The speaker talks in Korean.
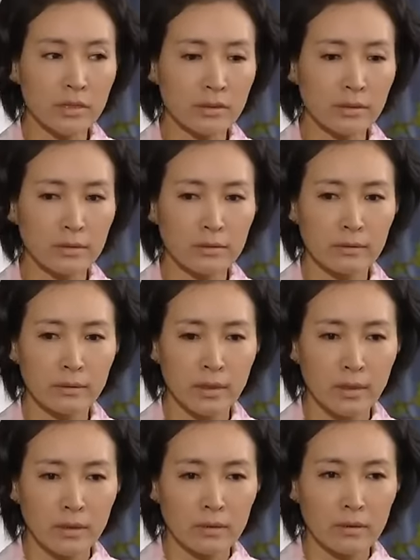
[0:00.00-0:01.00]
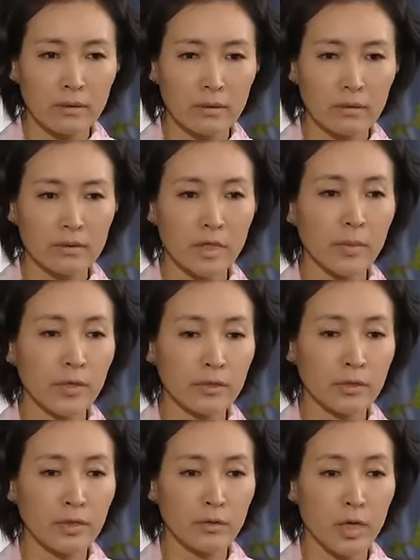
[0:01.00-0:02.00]
어쨌든 새벽에
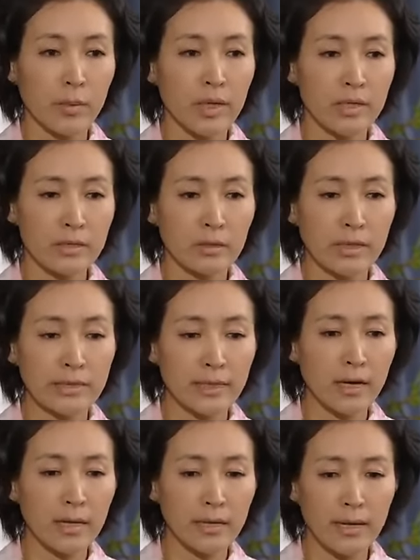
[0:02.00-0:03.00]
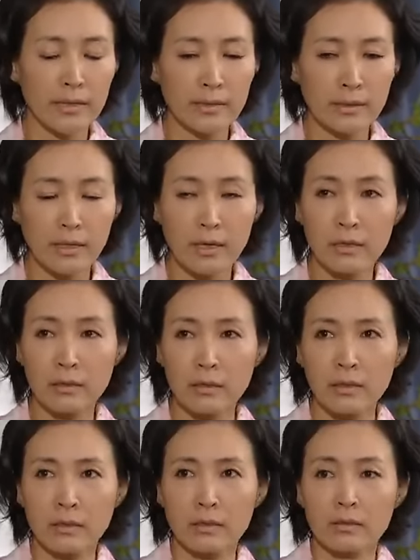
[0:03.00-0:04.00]
그렇게 되바라지거나 이상한 애 아니니까
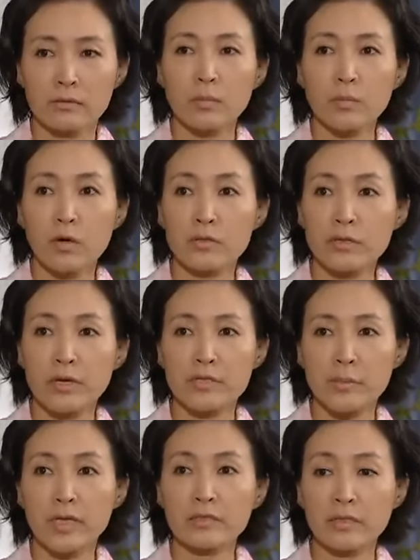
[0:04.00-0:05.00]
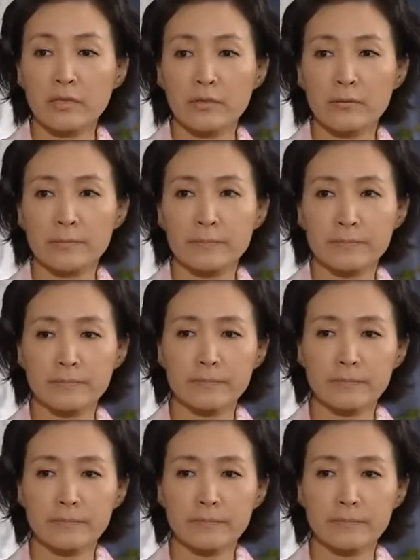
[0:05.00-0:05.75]
너무 걱정하지 마세요.